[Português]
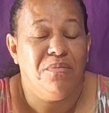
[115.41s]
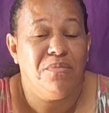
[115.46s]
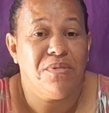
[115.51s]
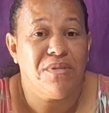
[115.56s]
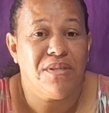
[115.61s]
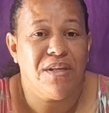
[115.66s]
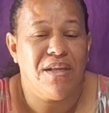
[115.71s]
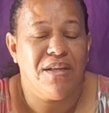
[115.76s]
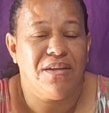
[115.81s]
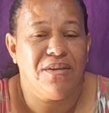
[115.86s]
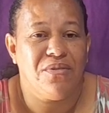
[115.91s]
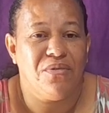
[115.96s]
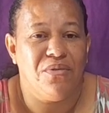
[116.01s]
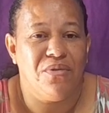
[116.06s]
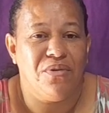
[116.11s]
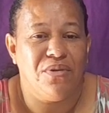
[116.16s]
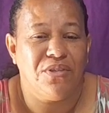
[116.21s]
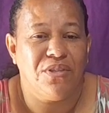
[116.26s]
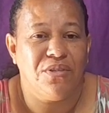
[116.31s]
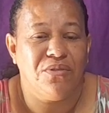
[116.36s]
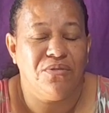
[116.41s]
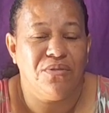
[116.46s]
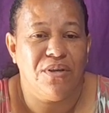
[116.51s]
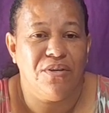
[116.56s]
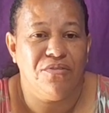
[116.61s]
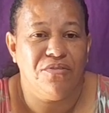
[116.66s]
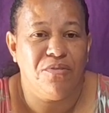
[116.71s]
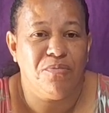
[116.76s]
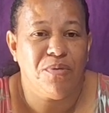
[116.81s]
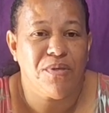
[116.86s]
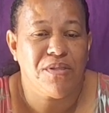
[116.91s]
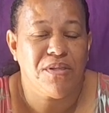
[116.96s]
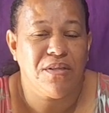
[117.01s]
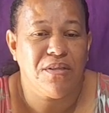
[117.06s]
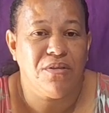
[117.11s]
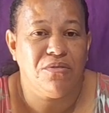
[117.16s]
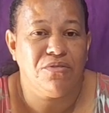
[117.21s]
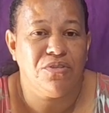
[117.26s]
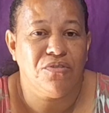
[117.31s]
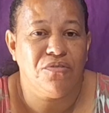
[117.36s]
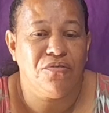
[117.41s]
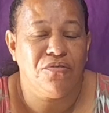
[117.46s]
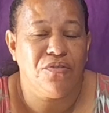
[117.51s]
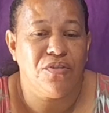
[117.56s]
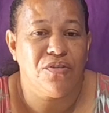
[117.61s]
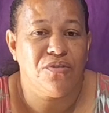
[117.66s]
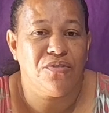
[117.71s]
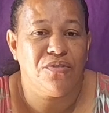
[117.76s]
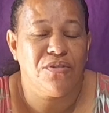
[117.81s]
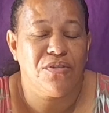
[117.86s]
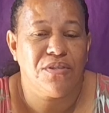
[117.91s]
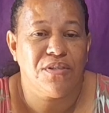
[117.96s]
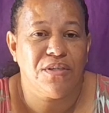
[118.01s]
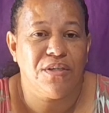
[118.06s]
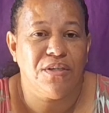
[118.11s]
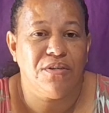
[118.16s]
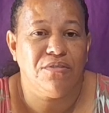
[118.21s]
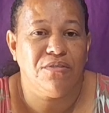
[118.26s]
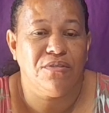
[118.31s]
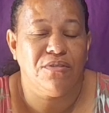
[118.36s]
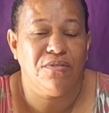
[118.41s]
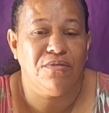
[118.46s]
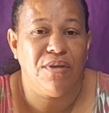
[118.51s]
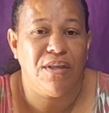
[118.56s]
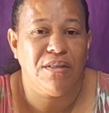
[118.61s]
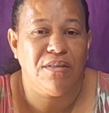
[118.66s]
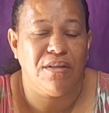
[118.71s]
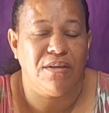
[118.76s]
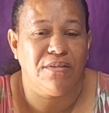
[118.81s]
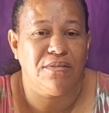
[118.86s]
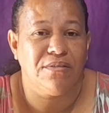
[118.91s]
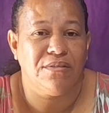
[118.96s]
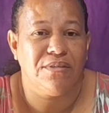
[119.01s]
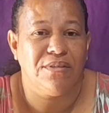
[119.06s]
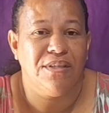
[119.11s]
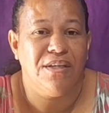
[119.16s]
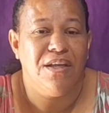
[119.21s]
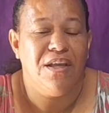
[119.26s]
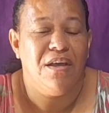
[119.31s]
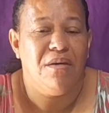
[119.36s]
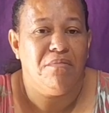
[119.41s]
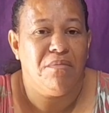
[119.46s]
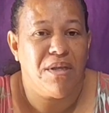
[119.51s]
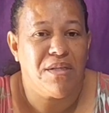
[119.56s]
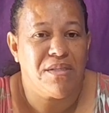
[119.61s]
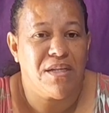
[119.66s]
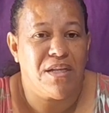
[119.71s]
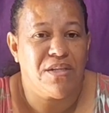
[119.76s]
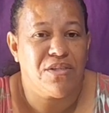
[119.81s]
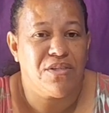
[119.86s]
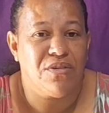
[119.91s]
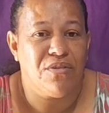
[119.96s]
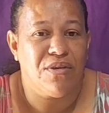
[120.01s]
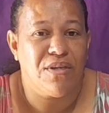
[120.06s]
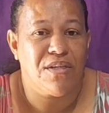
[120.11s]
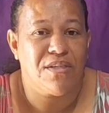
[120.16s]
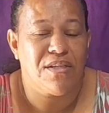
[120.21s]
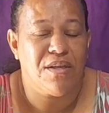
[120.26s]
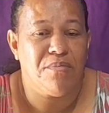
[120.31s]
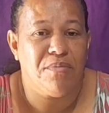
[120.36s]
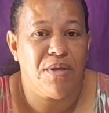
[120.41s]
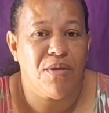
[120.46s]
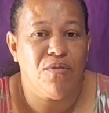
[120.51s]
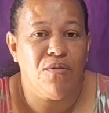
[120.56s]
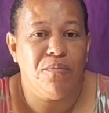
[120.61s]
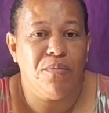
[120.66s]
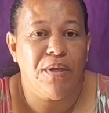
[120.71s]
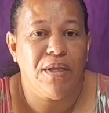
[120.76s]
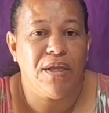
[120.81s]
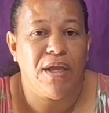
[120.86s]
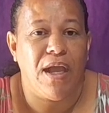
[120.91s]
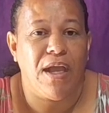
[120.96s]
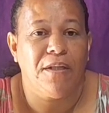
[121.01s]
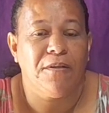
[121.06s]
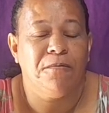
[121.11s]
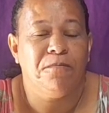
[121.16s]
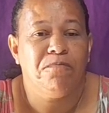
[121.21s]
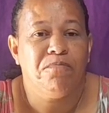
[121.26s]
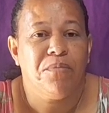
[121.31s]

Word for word: Misericórdia, nunca vi para ser tão difícil. Os inscritos não é tanto, mas as horas é bem complicado.